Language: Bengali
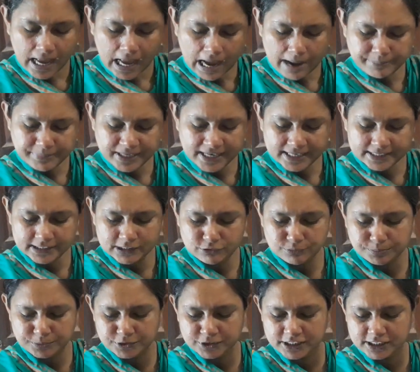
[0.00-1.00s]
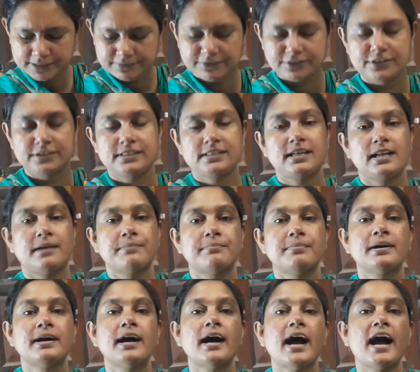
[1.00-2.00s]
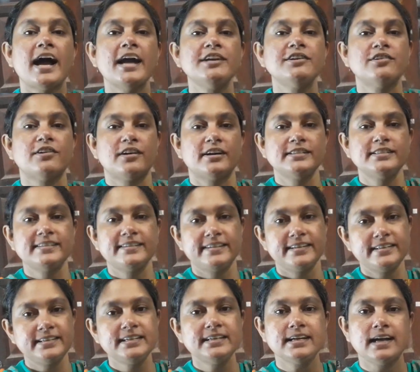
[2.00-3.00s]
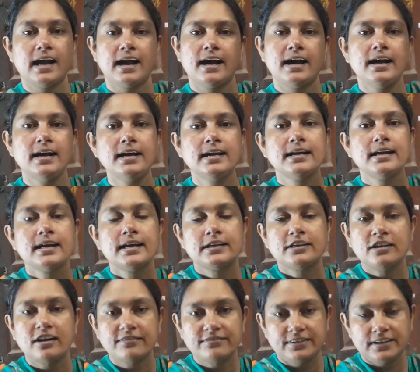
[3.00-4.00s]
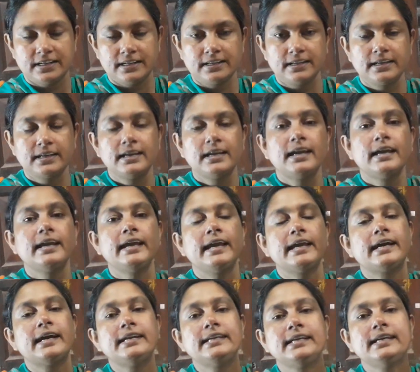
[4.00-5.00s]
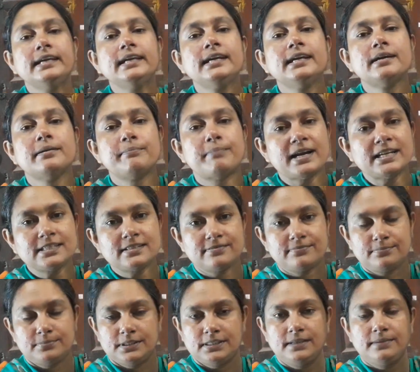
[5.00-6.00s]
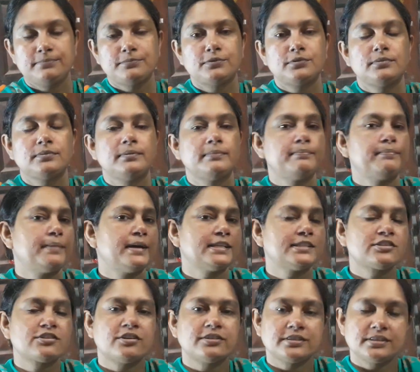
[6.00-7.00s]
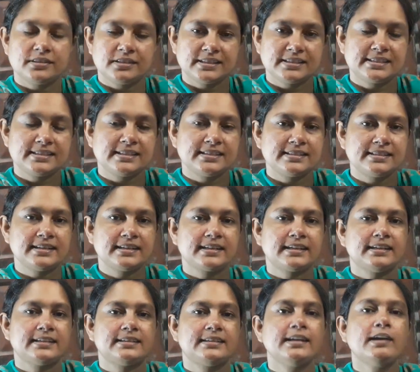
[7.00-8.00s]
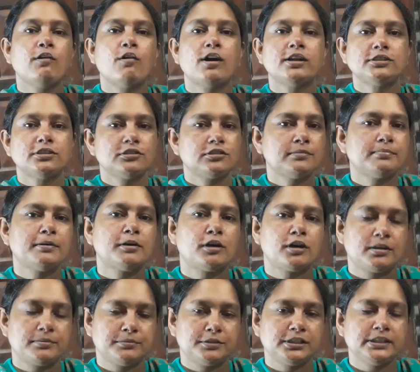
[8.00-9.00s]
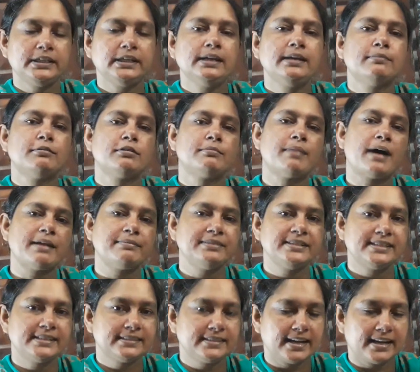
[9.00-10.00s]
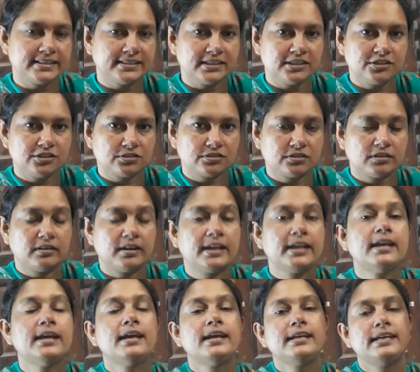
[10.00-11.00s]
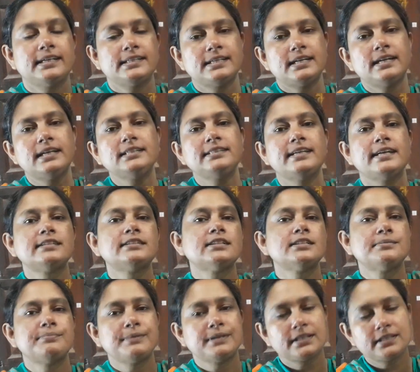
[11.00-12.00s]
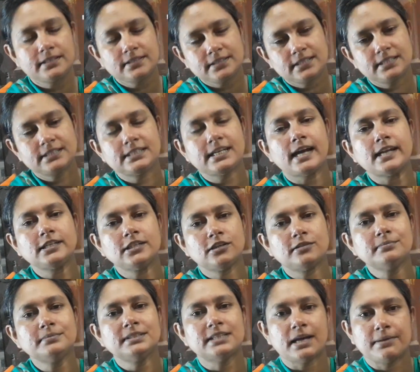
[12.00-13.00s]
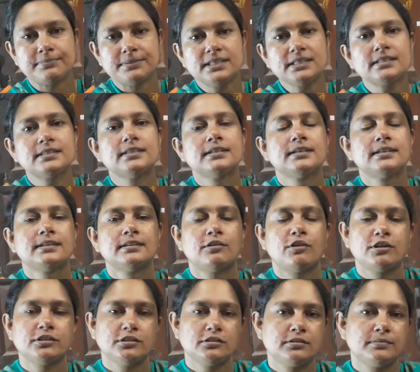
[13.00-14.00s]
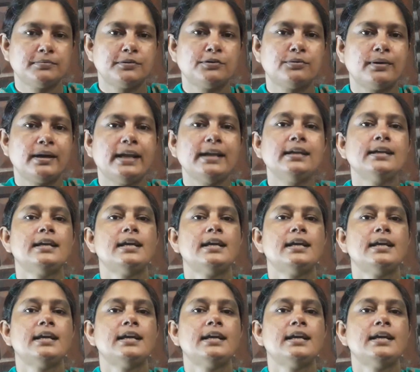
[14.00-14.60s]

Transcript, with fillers: আমি একটা উপন্যাস পড়েছিলাম আই ওয়াজ রিডিং আ নভেল এখানে পাস্ট সিম্পল পাস্ট কন্টিনিউয়াস টেন্সের ক্ষেত্রে অজ অথবা ওয়ার বসে এবং ভার্বের সাথে আইনতে যুক্ত হয় এছাড়া সেন্টেন্স মেকিংয়ের যা নিয়ম সাবজেক্ট অজ অথবা ওয়ার